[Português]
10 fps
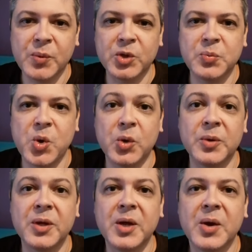ou menos
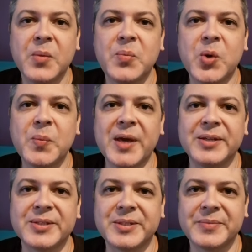por por
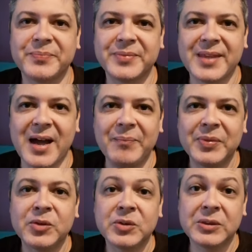mês, tá?